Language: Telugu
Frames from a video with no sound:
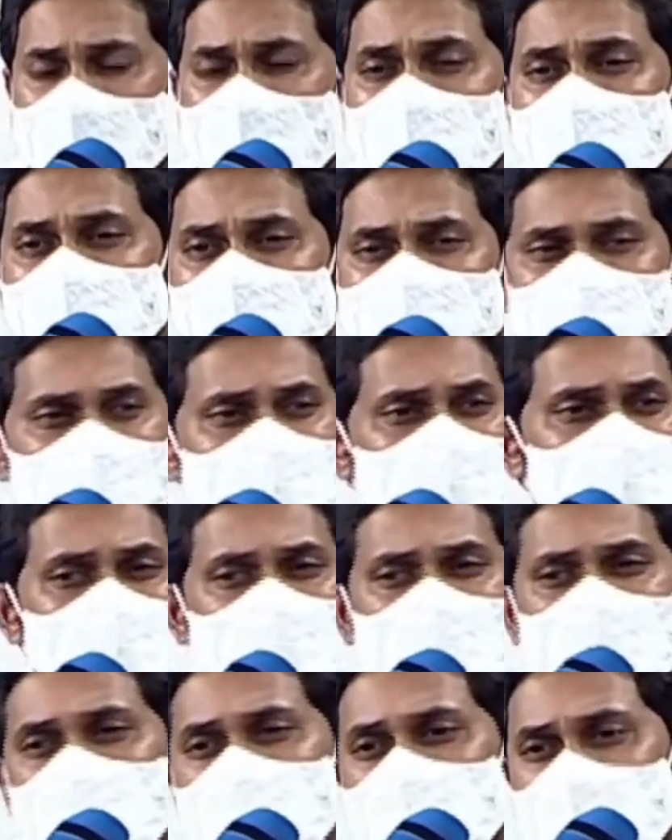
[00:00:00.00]
వెహికల్స్ అన్నీ
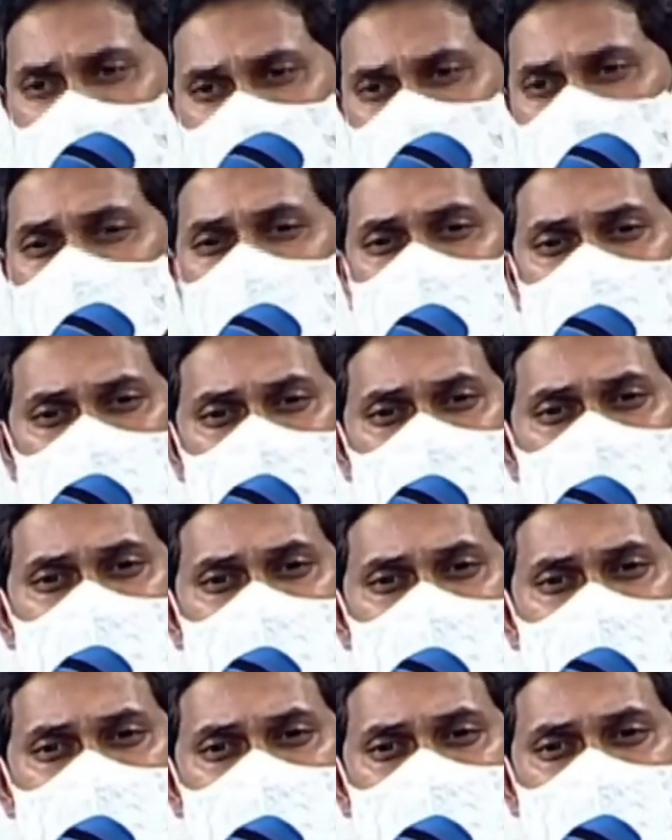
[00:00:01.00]
కూడా మనకు అందుబాటులో
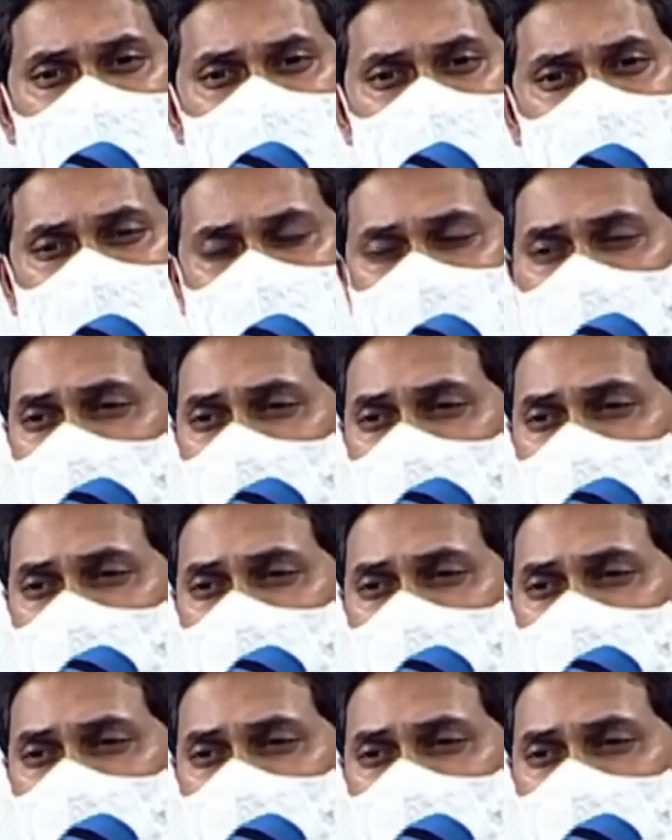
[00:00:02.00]
ఉంటాయి కాబట్టి